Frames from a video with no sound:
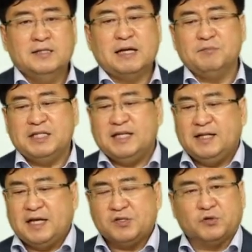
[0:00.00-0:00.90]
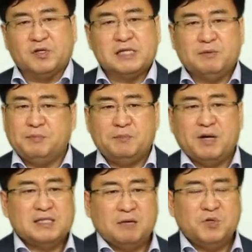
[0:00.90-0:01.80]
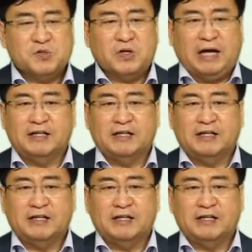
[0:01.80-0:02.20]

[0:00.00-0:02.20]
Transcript: 사람들 이에 대해서 어떤 사람은 비판 사람도 있어요.